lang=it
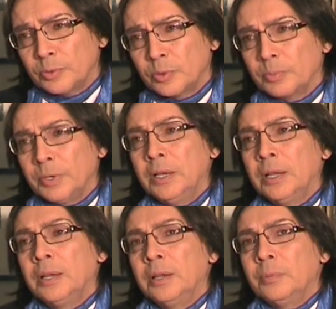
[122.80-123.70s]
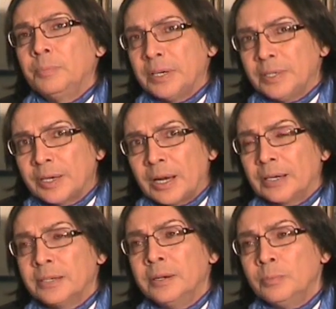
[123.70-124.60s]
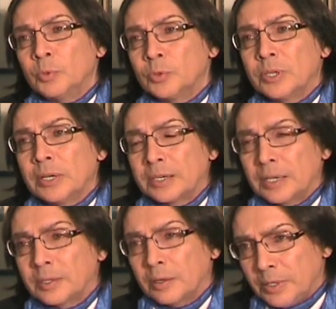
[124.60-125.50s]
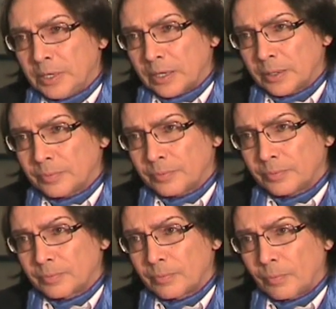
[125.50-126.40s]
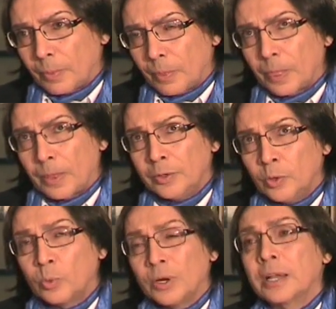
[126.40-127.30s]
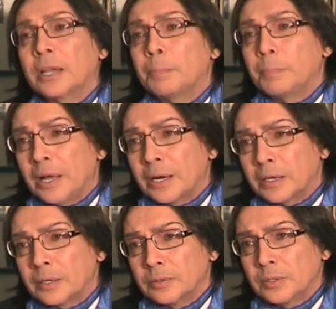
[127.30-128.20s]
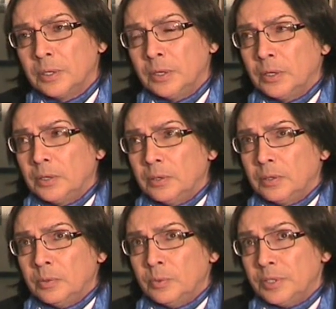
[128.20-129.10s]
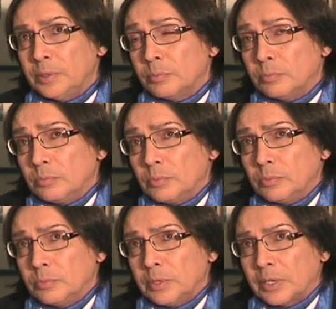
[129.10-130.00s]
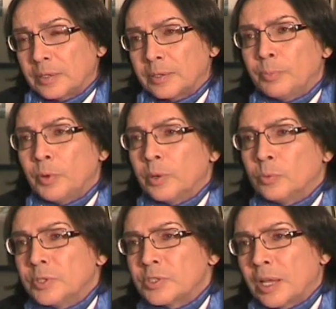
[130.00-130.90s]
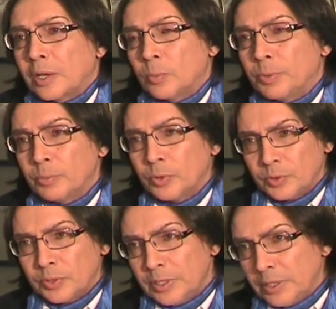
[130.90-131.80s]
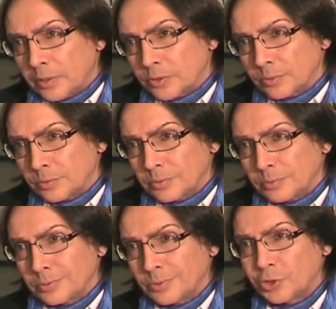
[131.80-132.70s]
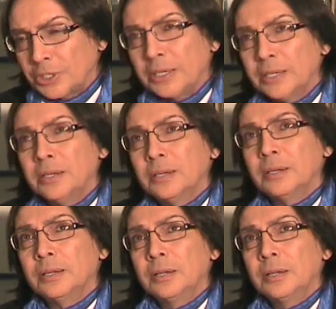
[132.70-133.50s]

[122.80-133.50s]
forme, per entrare nel mondo della realtà vera, non quella che appare. Quindi in realtà poi è un distacco per modo di dire, cioè non, non c'è...